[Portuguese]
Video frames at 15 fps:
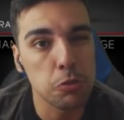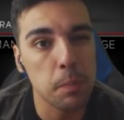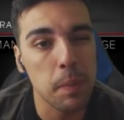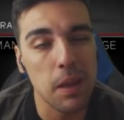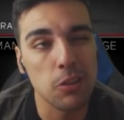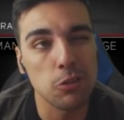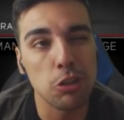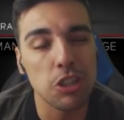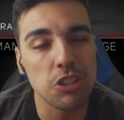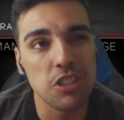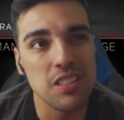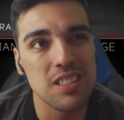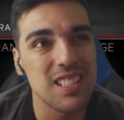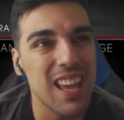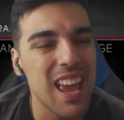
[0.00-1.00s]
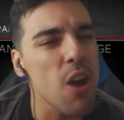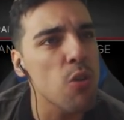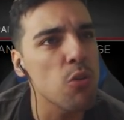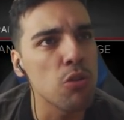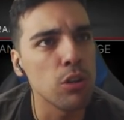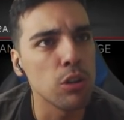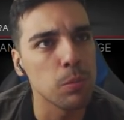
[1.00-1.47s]
Toda a gente dizia é o
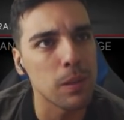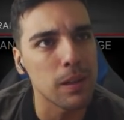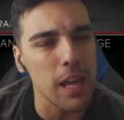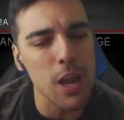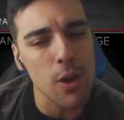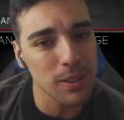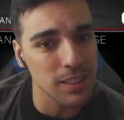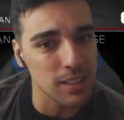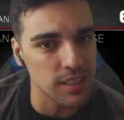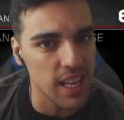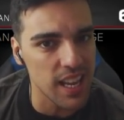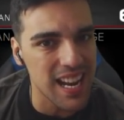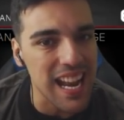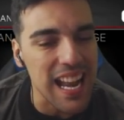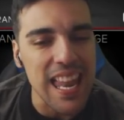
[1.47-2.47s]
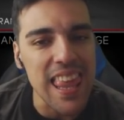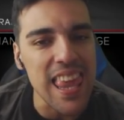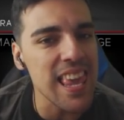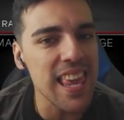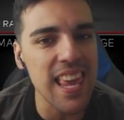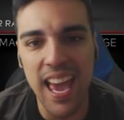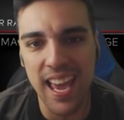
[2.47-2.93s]
Goldberg, é o Undertaker.
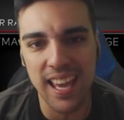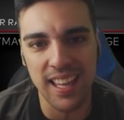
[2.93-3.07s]
Ninguém